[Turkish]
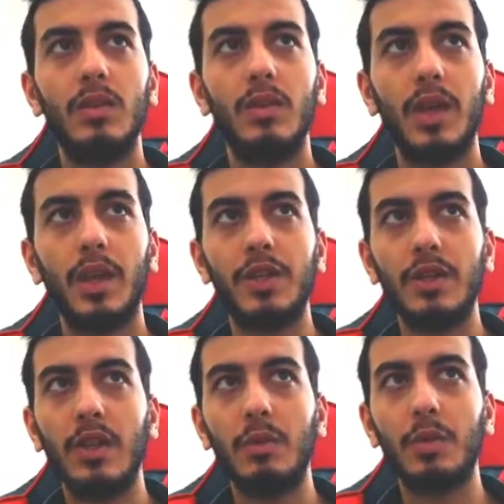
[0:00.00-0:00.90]
Hiç
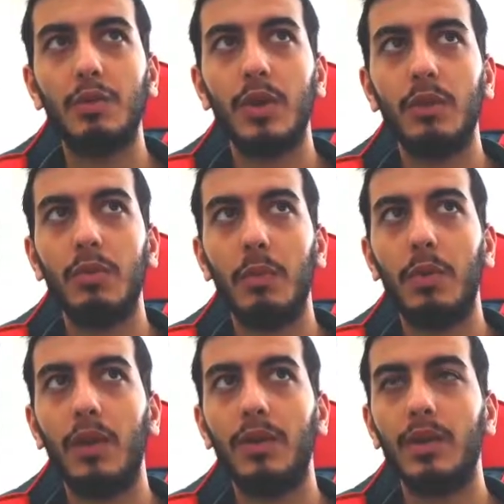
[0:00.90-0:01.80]
azalmamış bu adam
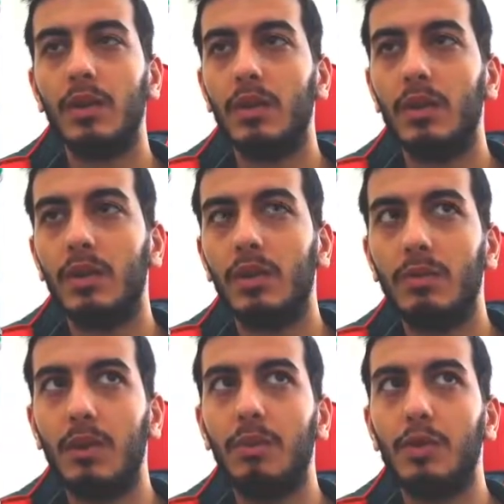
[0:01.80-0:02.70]
manpower'ı.
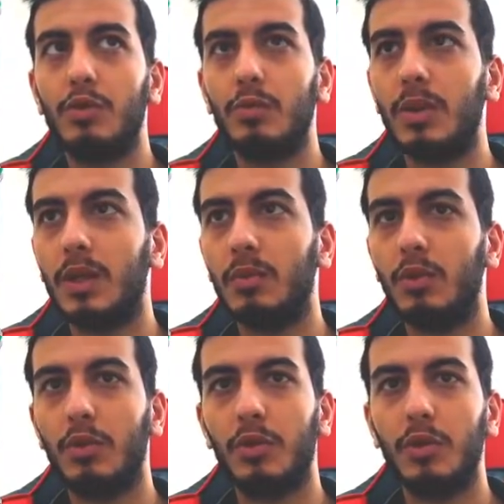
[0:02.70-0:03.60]
Ben basıyorum bildiğim bu
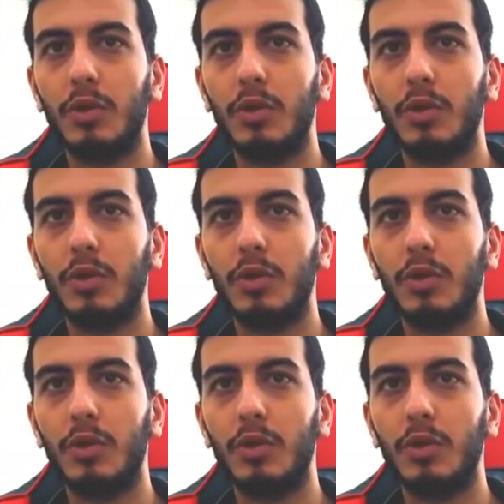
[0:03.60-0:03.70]
orduyu.